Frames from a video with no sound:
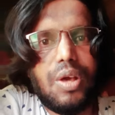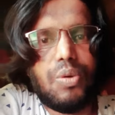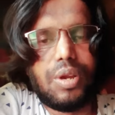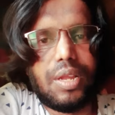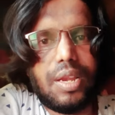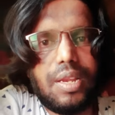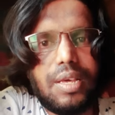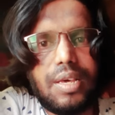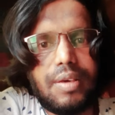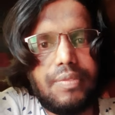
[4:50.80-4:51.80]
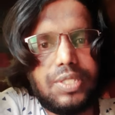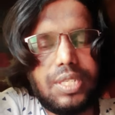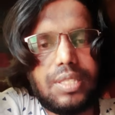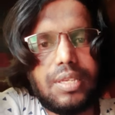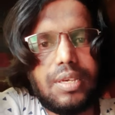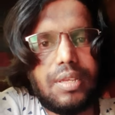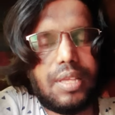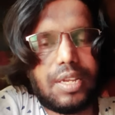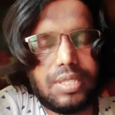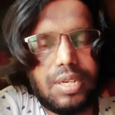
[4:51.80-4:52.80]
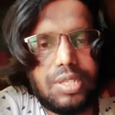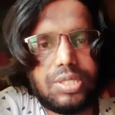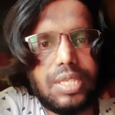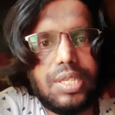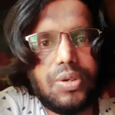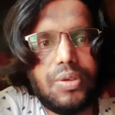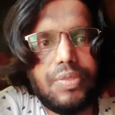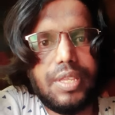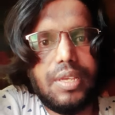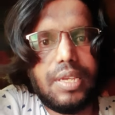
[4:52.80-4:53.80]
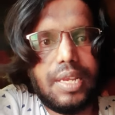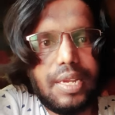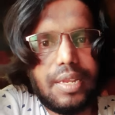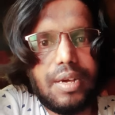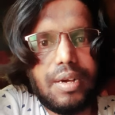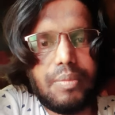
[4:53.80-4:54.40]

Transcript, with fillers: ஒரு நல்ல விஷயத்தை இந்த அரசாங்கம் செய்யணும் இல்லைன்னா